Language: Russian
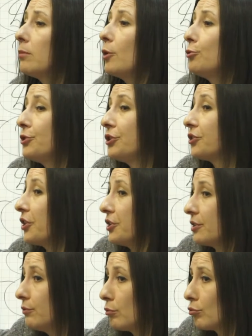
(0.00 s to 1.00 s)
малюсенькая
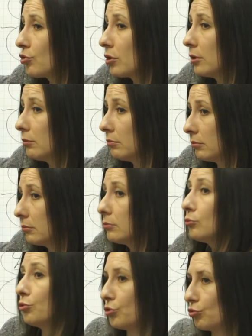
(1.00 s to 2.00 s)
есть выручка,
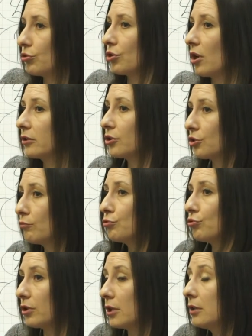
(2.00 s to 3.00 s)
ну, они что-то как-то живут,
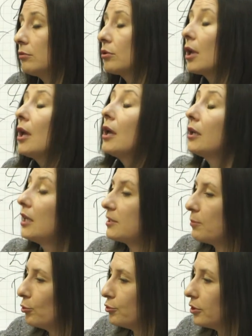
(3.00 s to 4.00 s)
что-то делают.
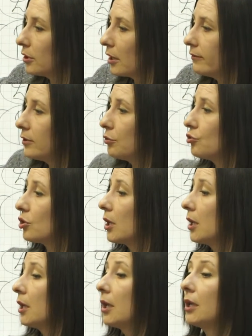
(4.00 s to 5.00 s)
Есть малюсенькая
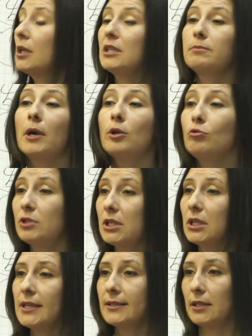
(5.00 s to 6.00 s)
выручка, есть
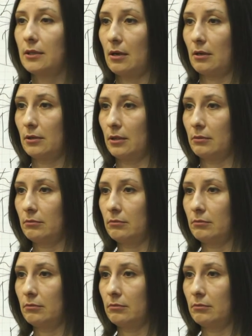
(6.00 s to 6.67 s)
малюсенькие затраты.